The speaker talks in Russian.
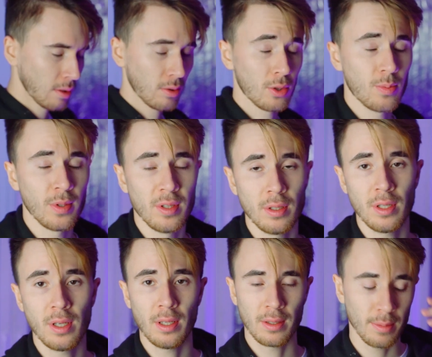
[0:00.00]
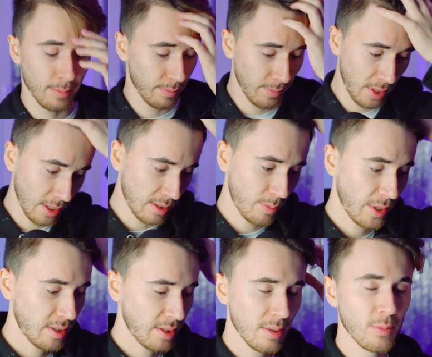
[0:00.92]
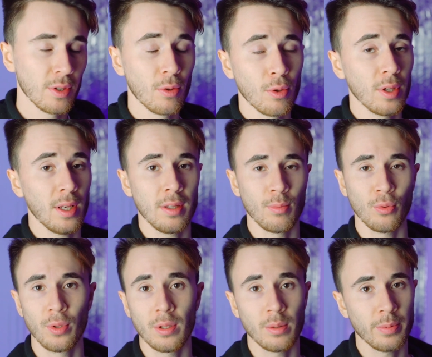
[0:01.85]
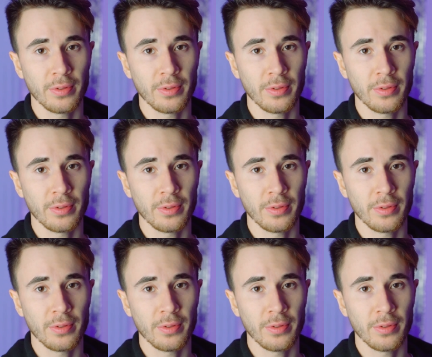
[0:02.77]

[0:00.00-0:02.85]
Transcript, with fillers: Господи, нет. Нет, спасибо, но я не буду это